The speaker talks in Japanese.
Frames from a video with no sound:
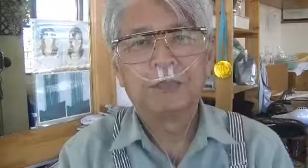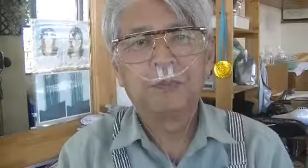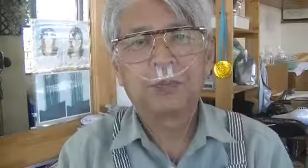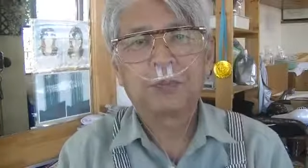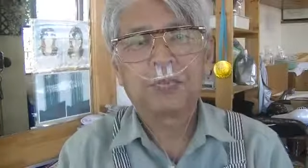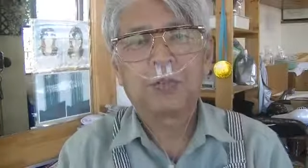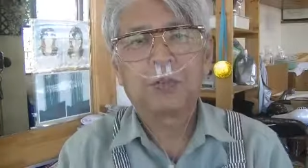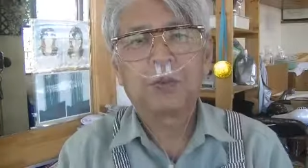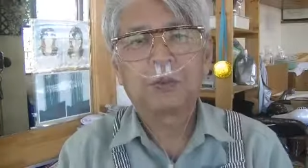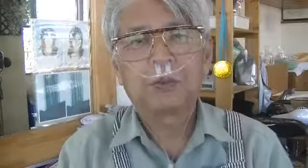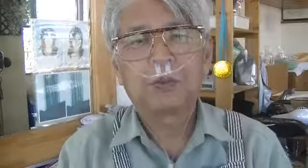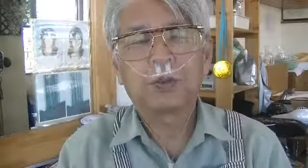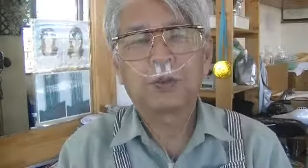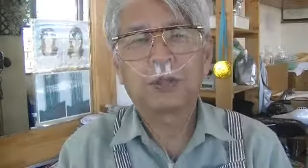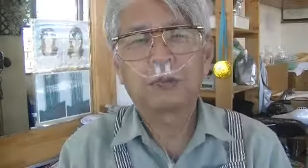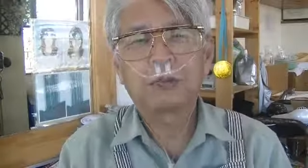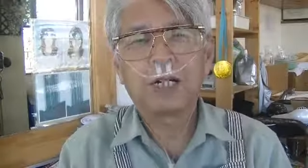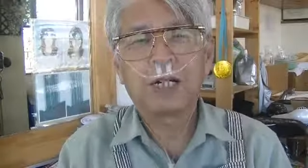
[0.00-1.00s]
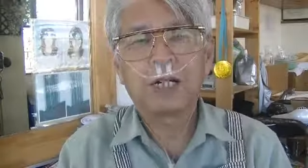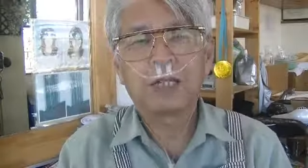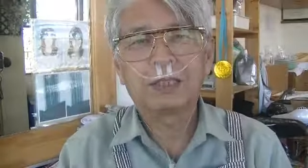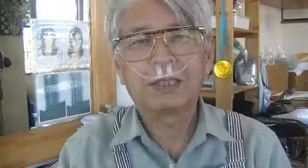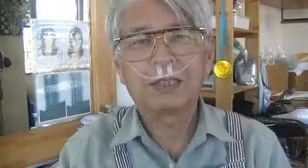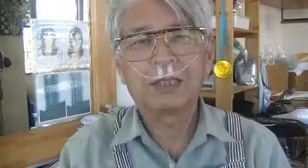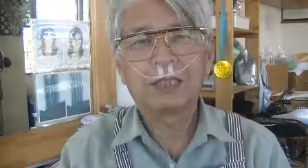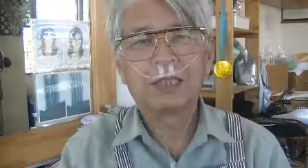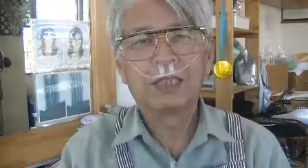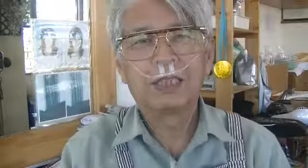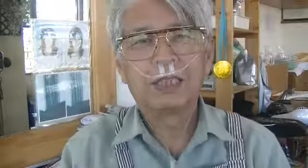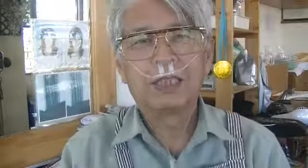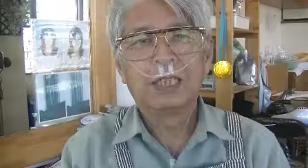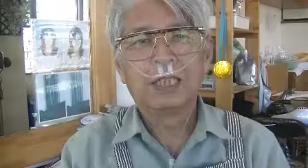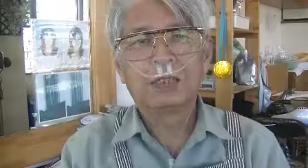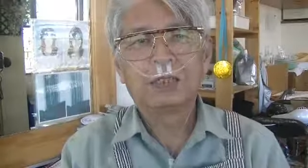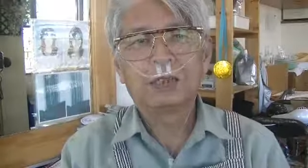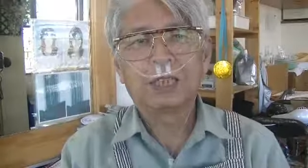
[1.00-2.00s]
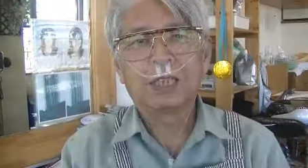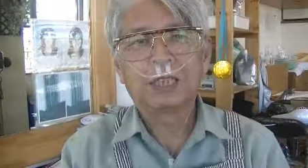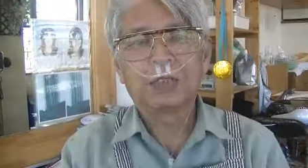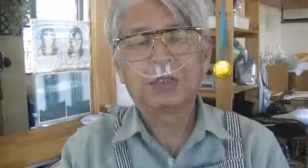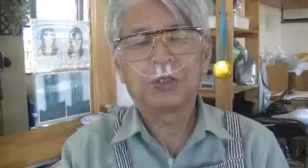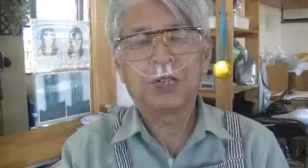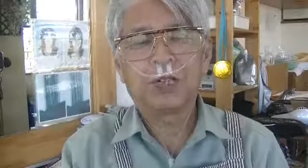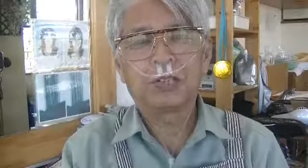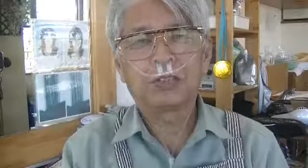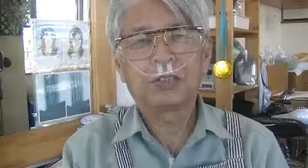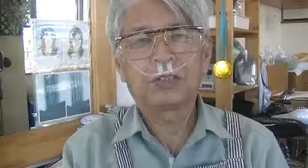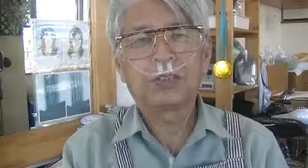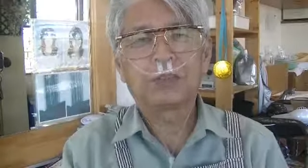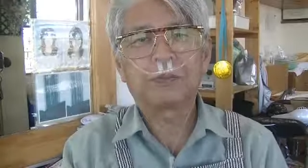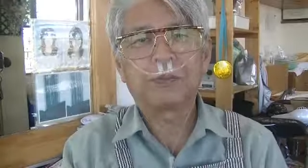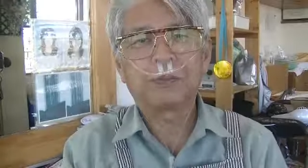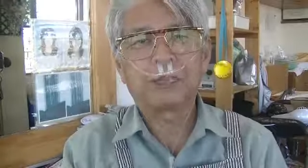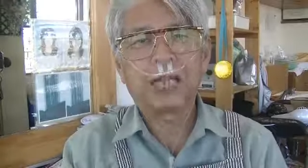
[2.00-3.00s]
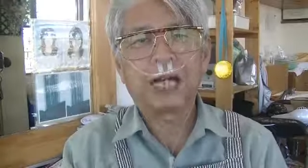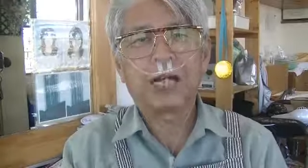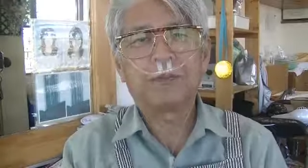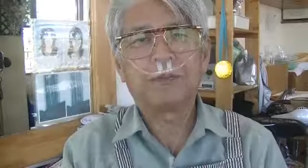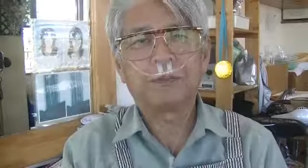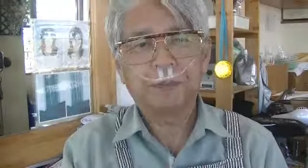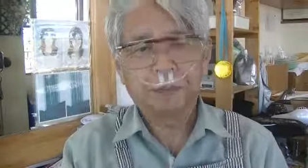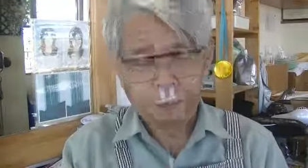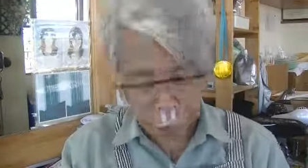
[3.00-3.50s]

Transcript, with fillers: また報告しますご清聴ありがとうございました。